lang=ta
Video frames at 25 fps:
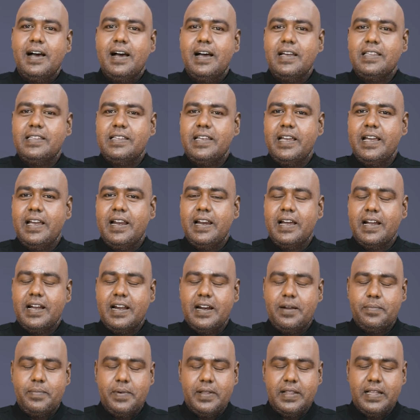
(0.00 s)
அச்சய
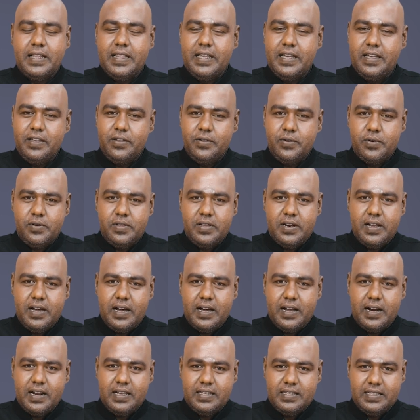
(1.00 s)
இலக்கண பதவி ஜோதிட
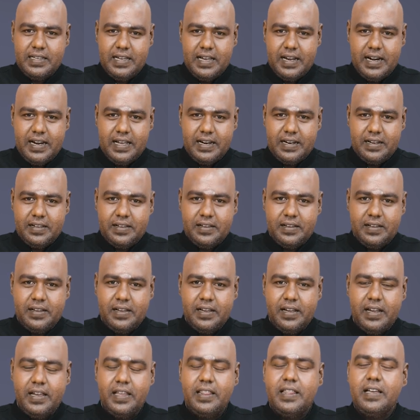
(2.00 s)
ஆராய்ச்சியாளர்
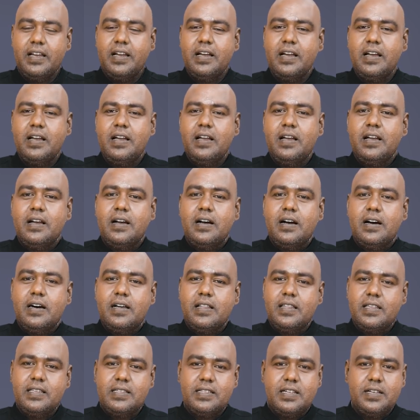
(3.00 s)
இது
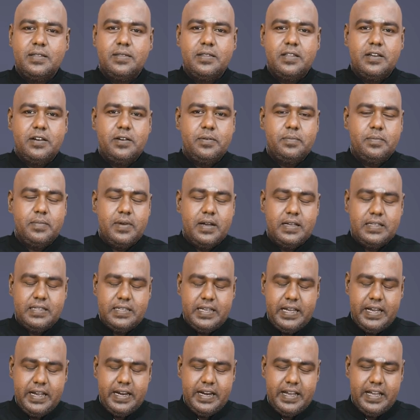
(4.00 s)
அதிர்ஷ்டம் தரும்
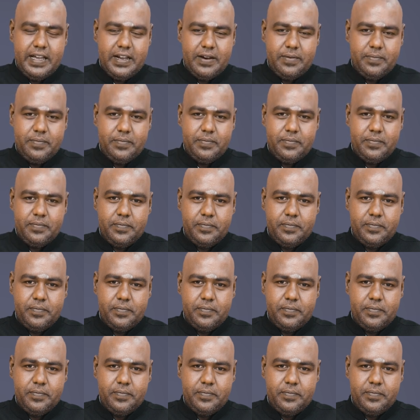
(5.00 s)
அச்சய நேரம்